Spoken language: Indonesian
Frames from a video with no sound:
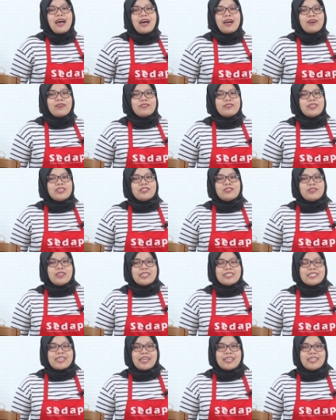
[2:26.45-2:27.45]
hakonya
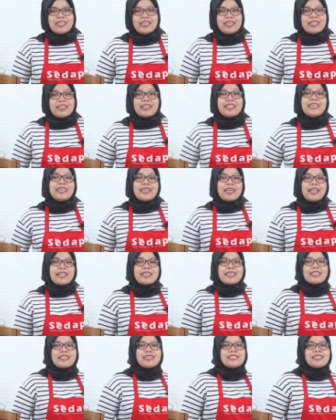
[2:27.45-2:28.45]
sudah jadi,
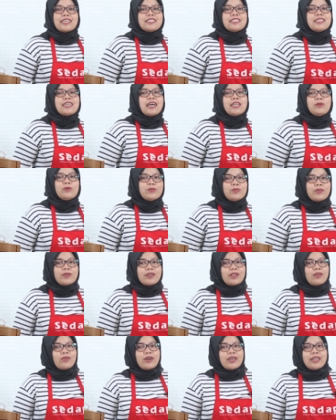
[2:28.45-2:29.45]
tinggal kita sajikan
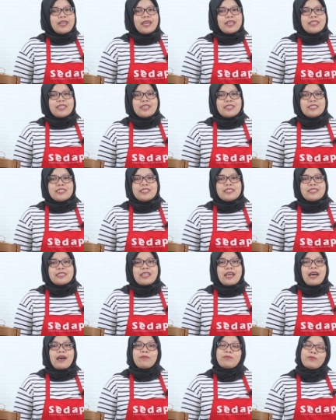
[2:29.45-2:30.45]
untuk keluarga
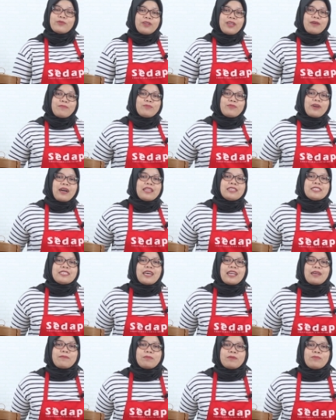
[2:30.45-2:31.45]
tercinta. Mudah bukan
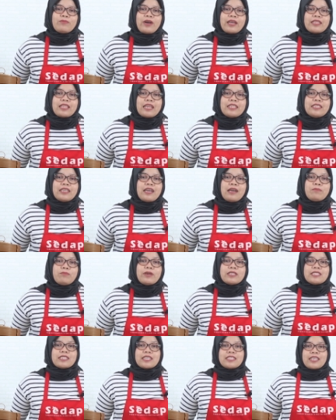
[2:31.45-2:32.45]
cara pembuatannya?
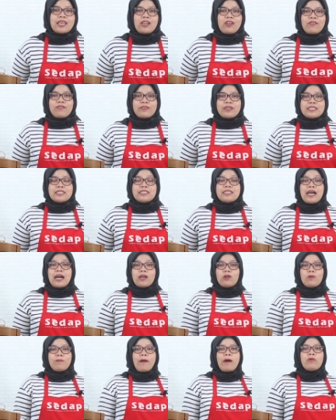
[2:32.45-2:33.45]
Buat sase lovers
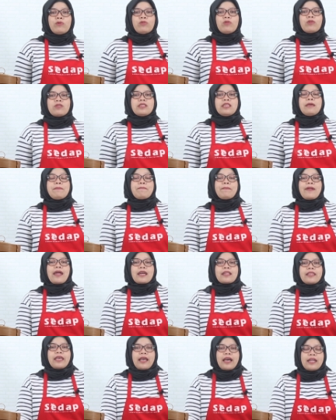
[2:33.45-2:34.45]
jangan lupa untuk
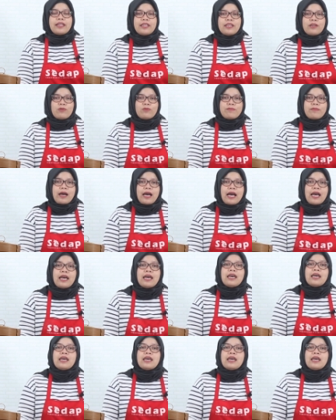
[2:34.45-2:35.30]
dipraktekkan di rumah